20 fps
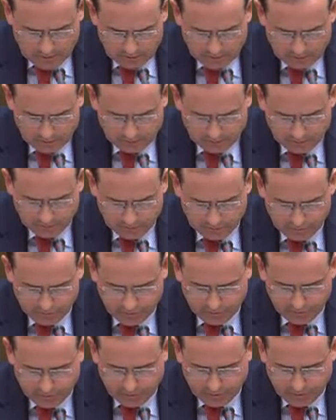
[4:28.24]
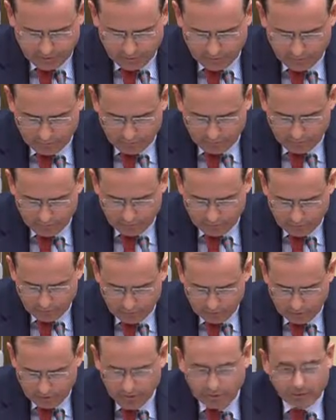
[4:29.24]
Pero antes quisiera ampliar el foco
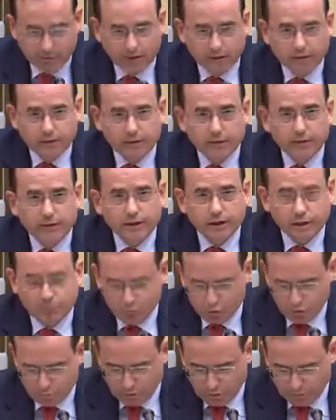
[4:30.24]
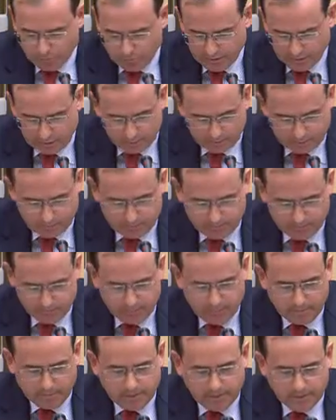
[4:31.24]
de lo que entendemos por
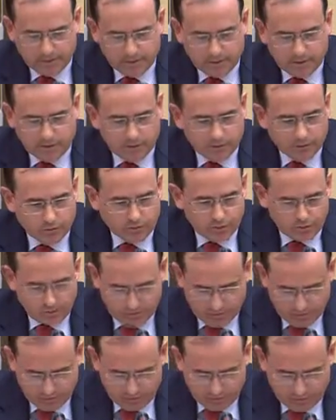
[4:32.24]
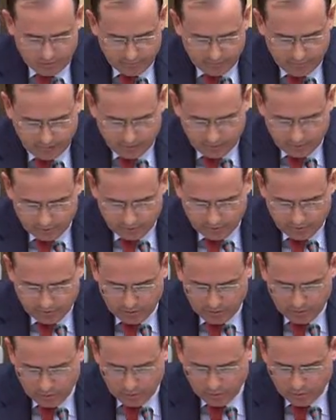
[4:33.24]
pacto y lo que debe significar ese
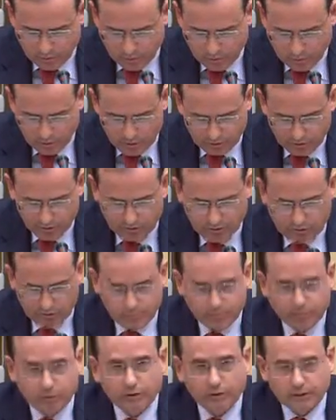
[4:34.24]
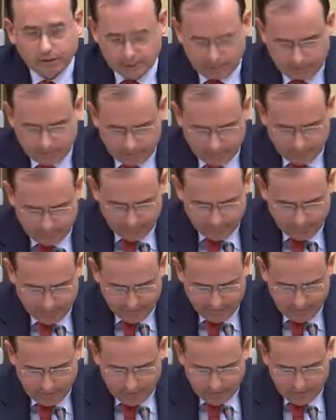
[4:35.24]
espíritu de acuerdo tan importante.
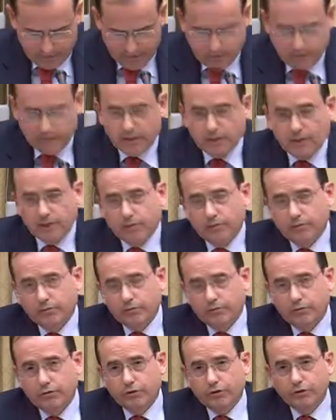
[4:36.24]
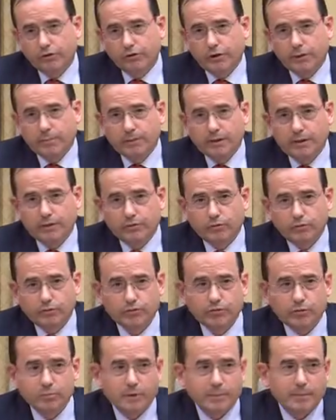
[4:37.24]
Yo entiendo que pacto
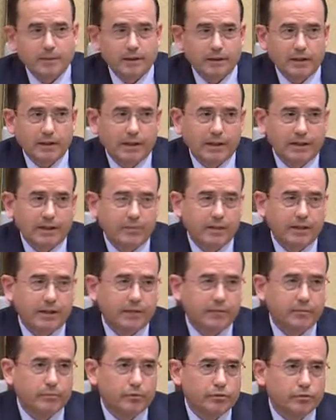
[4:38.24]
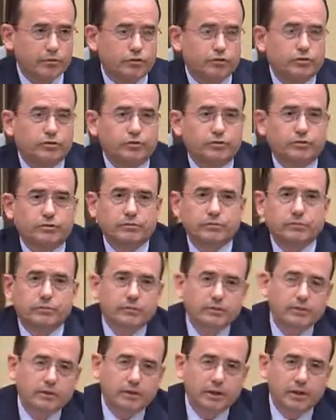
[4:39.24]
no es simplemente el álgebra de votos
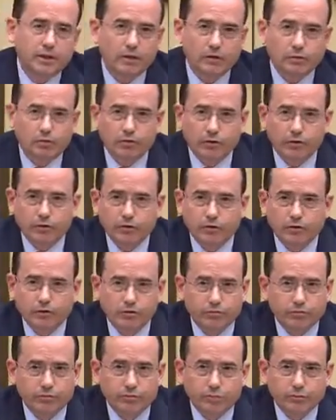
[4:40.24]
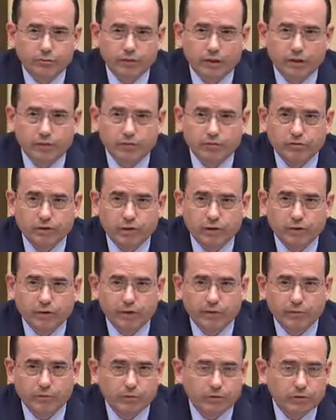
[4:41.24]
en el Congreso de los Diputados a la
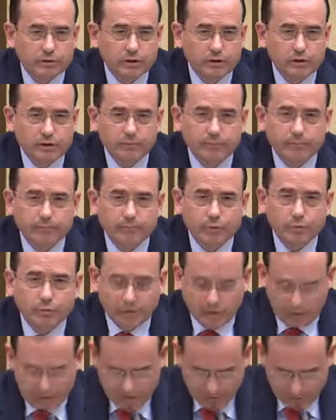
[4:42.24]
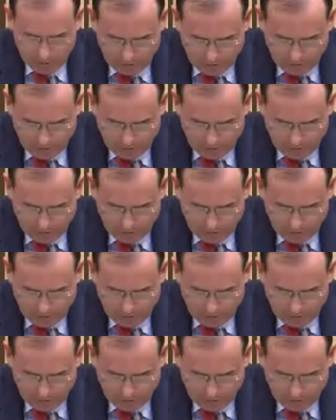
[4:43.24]
hora de votar una ley